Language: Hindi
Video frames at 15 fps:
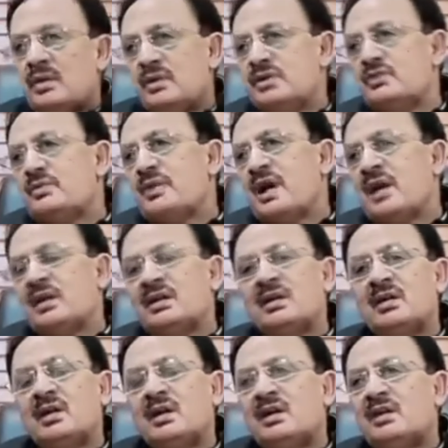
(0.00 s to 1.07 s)
इस पर
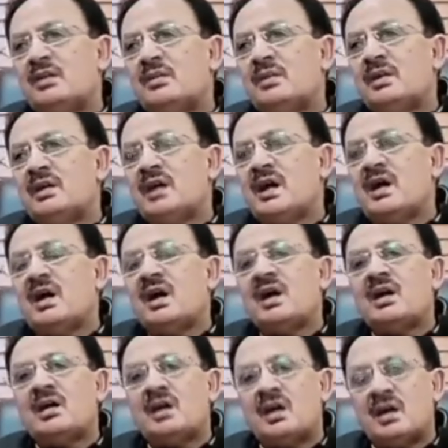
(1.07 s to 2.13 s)
आंकलन करेगी भी क्या
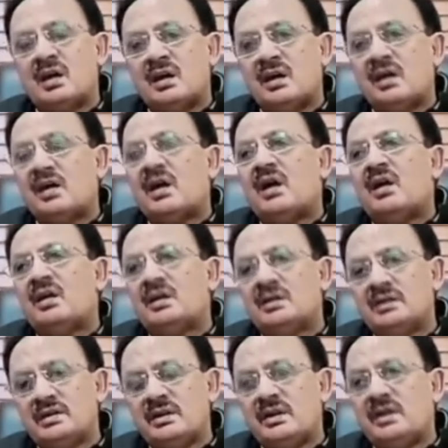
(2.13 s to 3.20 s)
कारण रहा है कहाँ
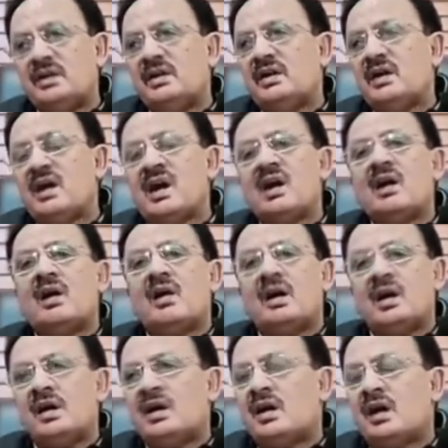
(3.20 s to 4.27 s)
गलती रही है क्या
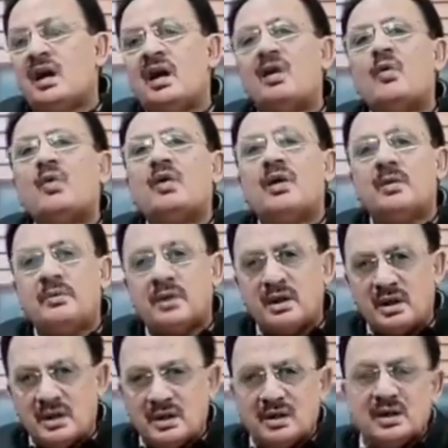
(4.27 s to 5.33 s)
कहीं कहाँ कोई
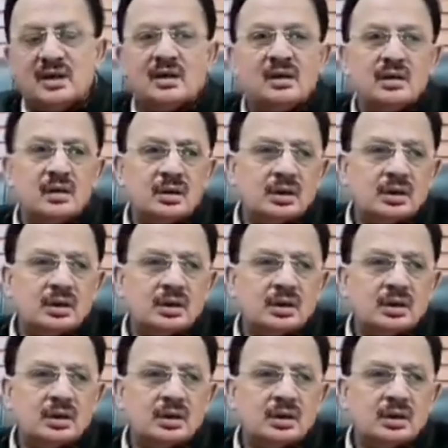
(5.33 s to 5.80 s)
कमी रही है